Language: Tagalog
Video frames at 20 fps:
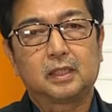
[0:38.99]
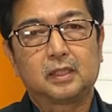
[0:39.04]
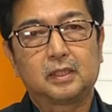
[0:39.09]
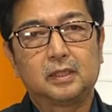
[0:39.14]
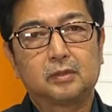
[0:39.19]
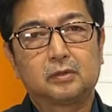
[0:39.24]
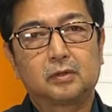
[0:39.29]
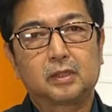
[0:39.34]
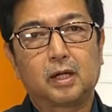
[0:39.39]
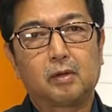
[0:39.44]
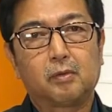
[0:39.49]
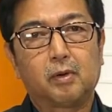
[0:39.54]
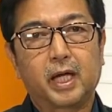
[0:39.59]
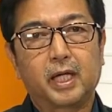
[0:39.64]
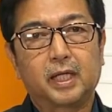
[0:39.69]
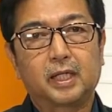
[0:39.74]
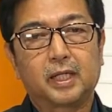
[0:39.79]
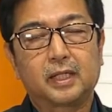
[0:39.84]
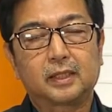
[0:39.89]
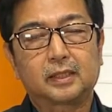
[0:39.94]
yung
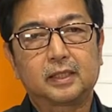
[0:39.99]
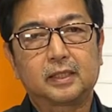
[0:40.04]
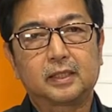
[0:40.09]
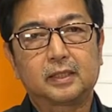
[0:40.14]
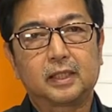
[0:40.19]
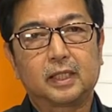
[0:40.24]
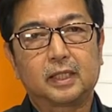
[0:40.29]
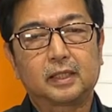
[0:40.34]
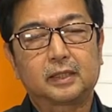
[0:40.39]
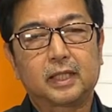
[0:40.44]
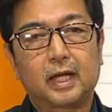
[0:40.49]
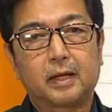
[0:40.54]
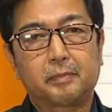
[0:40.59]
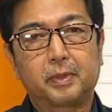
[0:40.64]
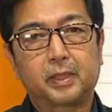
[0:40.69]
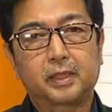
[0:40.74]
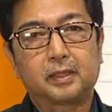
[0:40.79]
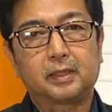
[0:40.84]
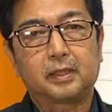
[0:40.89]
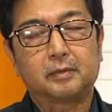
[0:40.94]
gawain natin ang
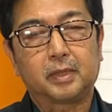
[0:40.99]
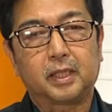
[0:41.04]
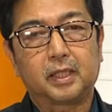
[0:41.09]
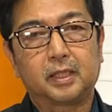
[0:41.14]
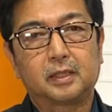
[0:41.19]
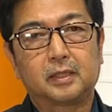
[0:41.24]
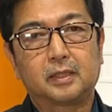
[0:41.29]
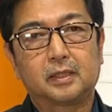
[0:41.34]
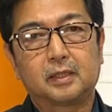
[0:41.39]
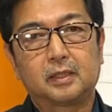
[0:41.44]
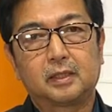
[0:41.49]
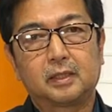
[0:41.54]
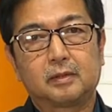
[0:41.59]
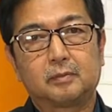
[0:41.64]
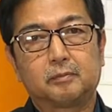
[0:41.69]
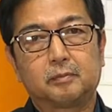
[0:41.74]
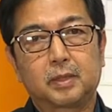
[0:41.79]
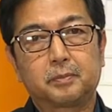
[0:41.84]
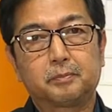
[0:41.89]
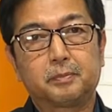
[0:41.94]
dapat naman
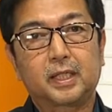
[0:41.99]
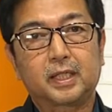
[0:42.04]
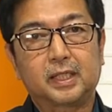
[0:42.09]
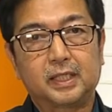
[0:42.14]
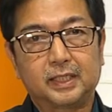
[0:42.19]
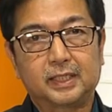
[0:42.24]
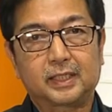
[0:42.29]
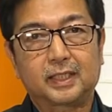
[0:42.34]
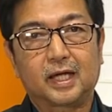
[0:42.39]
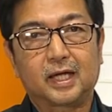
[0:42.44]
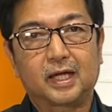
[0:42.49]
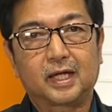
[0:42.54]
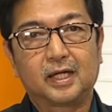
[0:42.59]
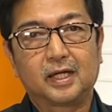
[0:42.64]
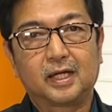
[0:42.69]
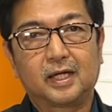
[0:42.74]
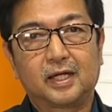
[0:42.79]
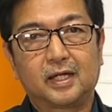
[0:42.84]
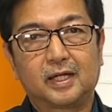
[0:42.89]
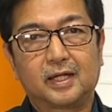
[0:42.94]
magpakita
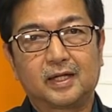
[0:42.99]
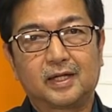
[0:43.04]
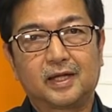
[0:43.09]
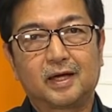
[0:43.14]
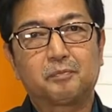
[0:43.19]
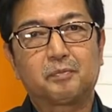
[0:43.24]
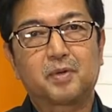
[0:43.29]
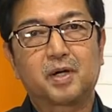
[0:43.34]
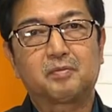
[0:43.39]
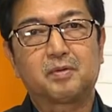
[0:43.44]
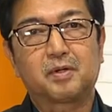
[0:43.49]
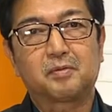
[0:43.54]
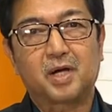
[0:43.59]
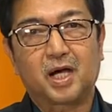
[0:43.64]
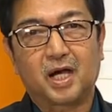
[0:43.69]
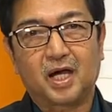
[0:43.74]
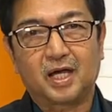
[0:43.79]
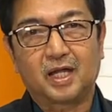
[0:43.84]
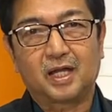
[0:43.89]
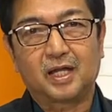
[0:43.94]
ng
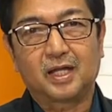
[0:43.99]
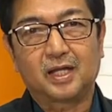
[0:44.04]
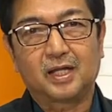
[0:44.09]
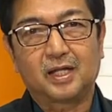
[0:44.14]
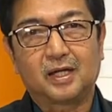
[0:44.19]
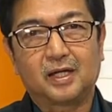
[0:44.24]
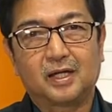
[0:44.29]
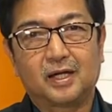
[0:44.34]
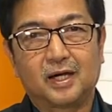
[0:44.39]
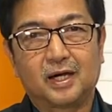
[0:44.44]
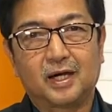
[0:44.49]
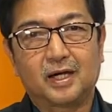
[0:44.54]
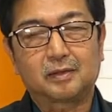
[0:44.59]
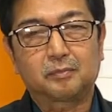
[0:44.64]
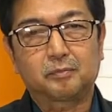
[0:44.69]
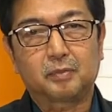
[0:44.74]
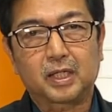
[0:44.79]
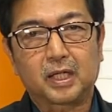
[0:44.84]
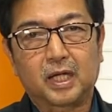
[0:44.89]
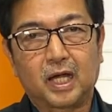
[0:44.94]
pagmamahal at
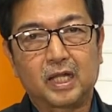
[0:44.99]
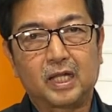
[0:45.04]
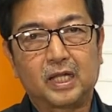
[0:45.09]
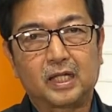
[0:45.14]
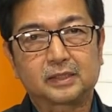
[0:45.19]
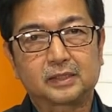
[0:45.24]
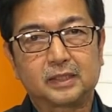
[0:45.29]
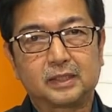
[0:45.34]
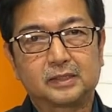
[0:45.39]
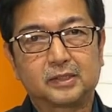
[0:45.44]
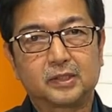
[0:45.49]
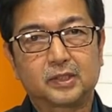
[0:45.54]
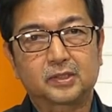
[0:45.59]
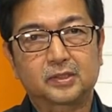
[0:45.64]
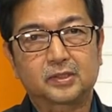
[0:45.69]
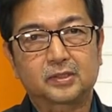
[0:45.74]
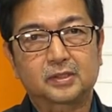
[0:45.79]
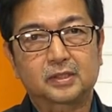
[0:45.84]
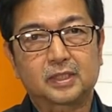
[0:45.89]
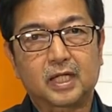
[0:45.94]
paggalang sa
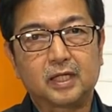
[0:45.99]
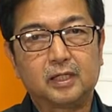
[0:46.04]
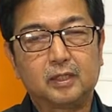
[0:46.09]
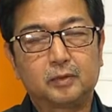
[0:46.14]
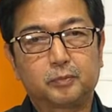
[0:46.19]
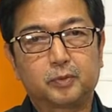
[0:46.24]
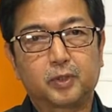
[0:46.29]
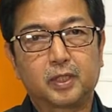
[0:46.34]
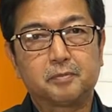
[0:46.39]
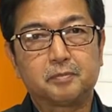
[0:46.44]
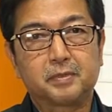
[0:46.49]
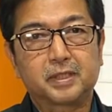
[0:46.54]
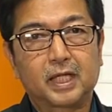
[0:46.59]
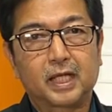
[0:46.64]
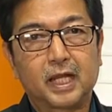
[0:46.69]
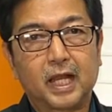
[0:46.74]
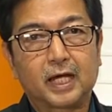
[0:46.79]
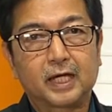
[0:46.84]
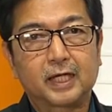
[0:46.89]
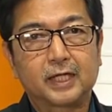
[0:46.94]
Diyos. Tayo po ay
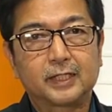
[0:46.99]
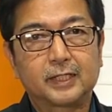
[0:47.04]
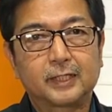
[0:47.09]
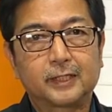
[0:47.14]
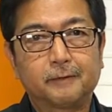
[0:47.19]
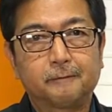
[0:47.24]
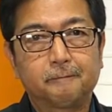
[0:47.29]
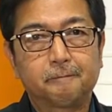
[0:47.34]
manalangin.